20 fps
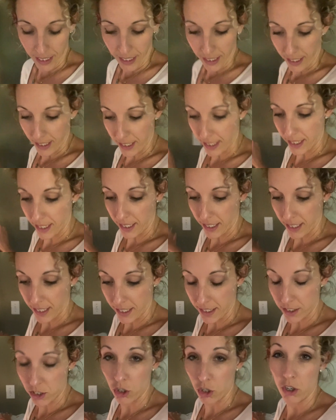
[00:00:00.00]

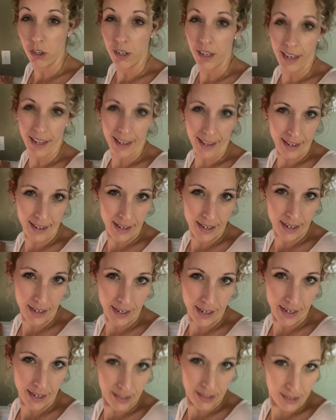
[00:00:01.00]
y son
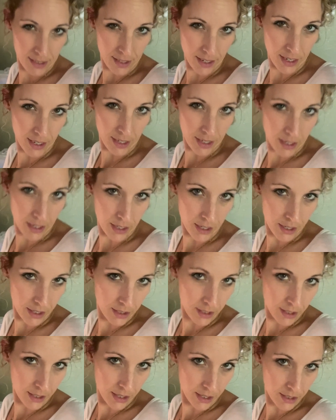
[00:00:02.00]
las 3,
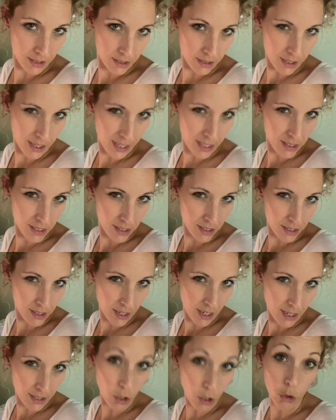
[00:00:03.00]

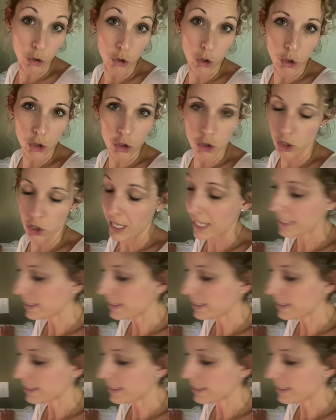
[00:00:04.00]
no, 2 de la